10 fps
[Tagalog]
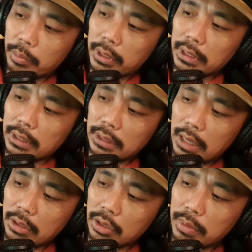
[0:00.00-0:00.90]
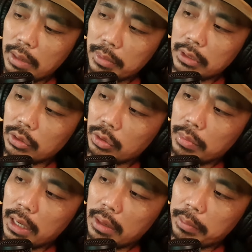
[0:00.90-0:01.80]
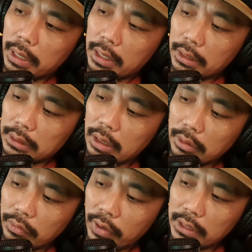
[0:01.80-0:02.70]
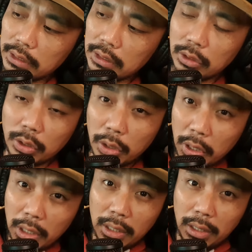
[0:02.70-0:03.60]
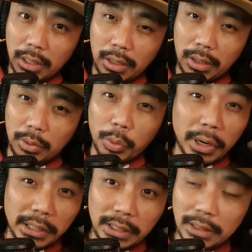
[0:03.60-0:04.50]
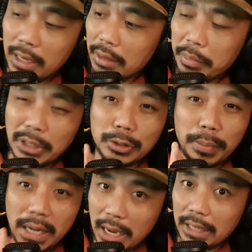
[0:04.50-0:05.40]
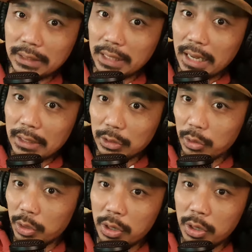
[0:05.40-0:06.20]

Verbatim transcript: pwede rin tayong gumamit ng mga parang sound effects dito. Uh, warning lang, medyo malakas siya. So,